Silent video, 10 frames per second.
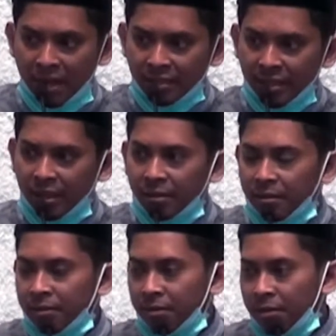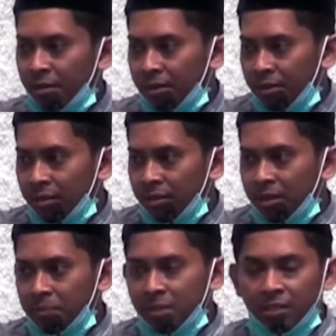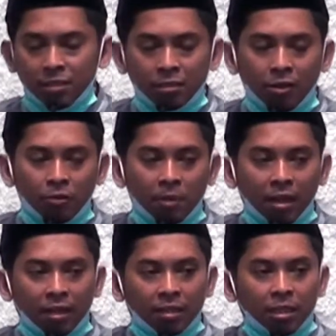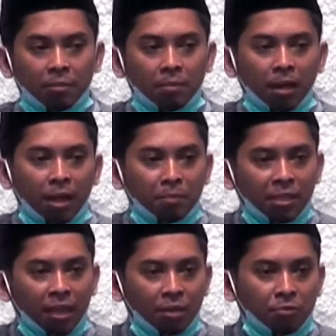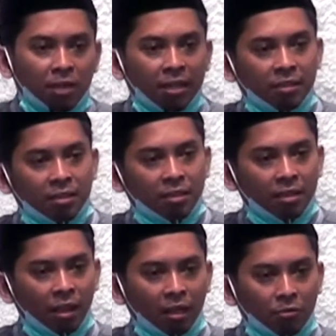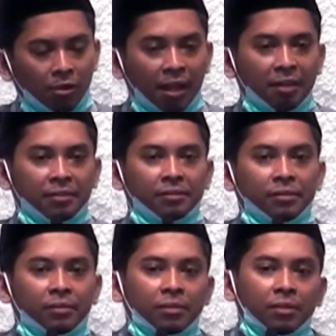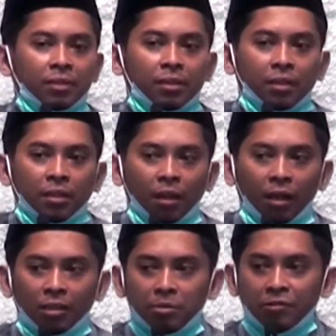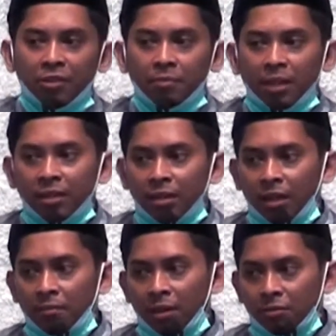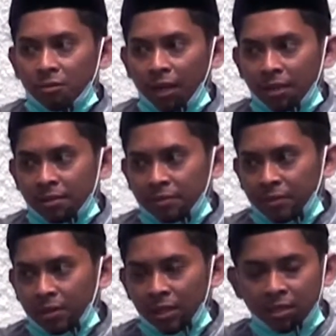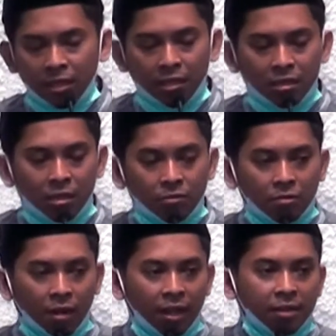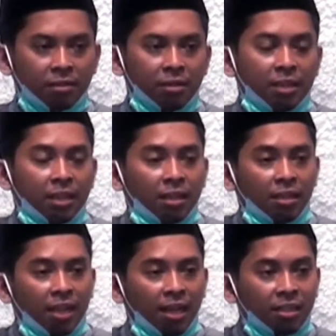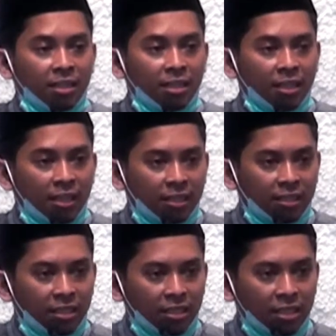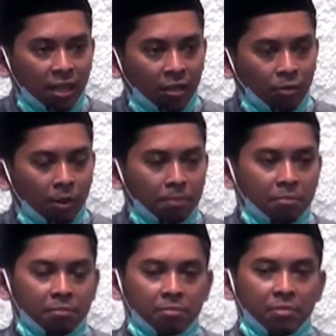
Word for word: membaca, tetapi sejauh mana kita memahami kandungan Al-Quran. Allah berfirman di dalam Al-Quran, Inna hadal Quran yahdi lillati hiya akwam.